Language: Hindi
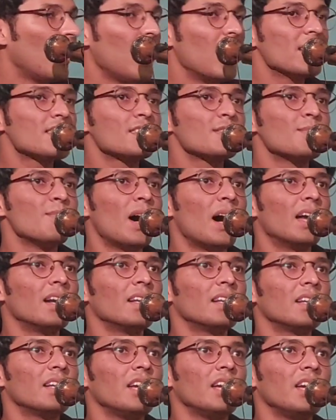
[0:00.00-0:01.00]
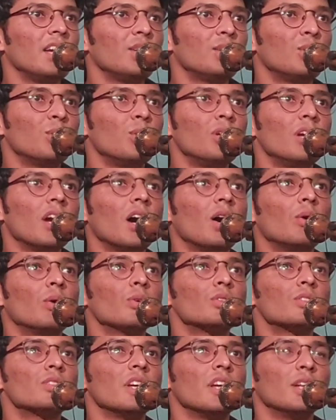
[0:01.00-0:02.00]
आसमान की
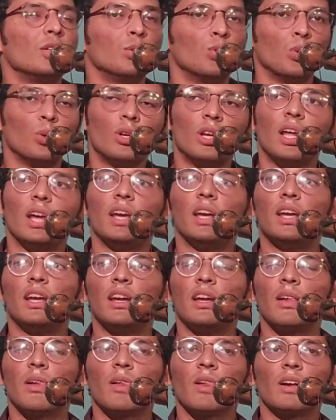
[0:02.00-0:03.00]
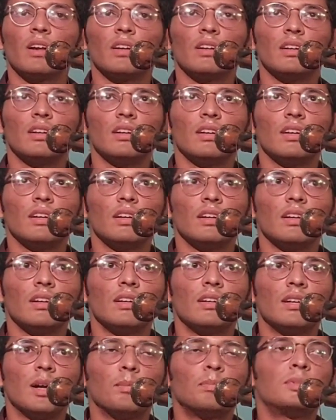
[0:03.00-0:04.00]
दुनियाओं से दूर रहें
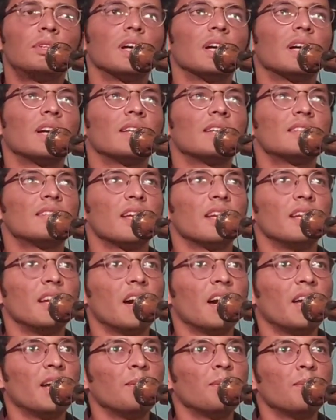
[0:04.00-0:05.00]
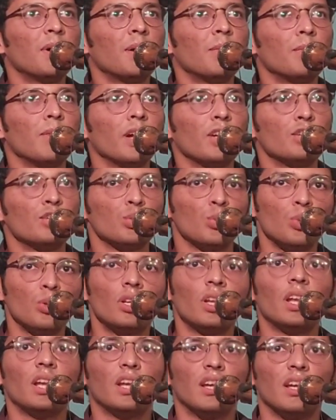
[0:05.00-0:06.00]
कब तक इस सैारे पर
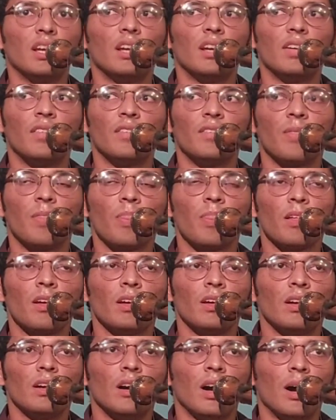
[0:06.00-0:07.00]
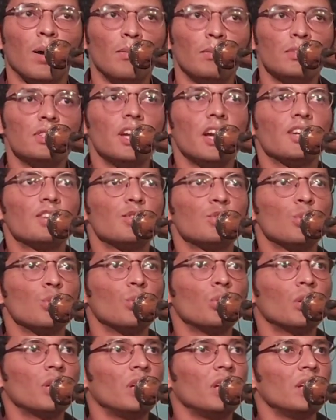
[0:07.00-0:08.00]
महसूर रहें हम
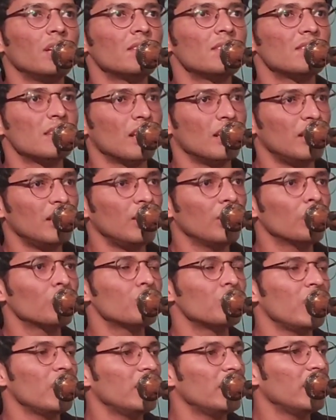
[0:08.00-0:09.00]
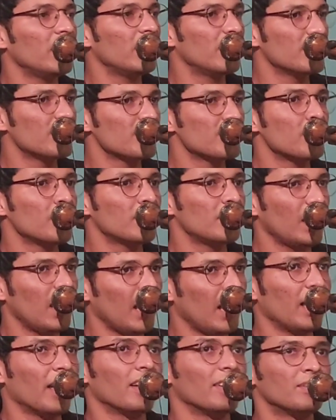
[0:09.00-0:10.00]
जैसों की सदियों से ये किस्मत
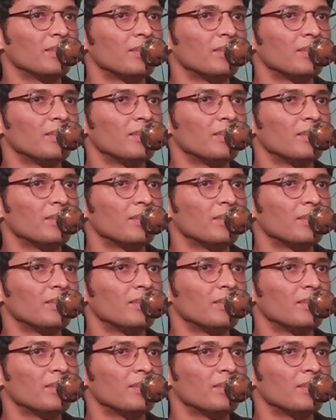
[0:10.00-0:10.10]
है